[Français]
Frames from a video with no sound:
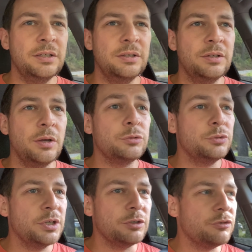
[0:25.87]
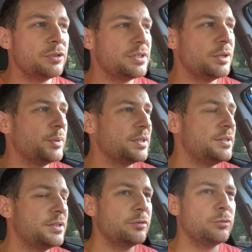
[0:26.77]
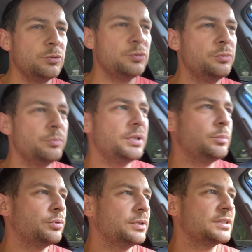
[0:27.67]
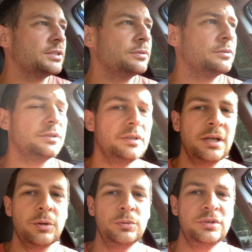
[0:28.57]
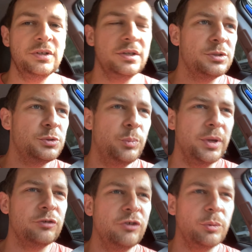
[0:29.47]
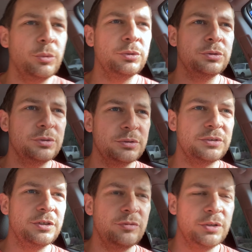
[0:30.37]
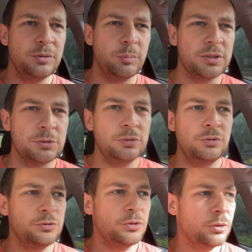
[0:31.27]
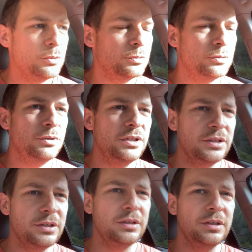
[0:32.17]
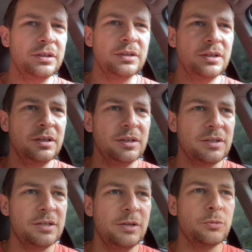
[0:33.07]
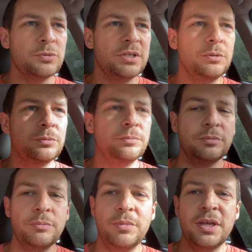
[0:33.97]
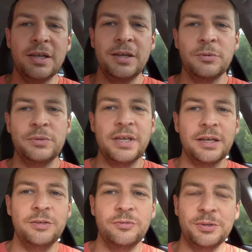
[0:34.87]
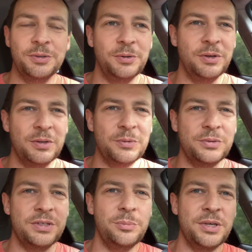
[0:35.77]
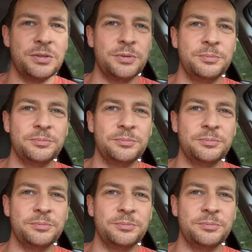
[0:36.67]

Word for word: Euh, en tout cas, je ne sais pas si ça vaut le coup, mais pour l'instant, la route est super gerbante. Euh, ça fait presque deux heures qu'on roule. Euh, c'est long, c'est long, mais on y arrive. On y est bientôt.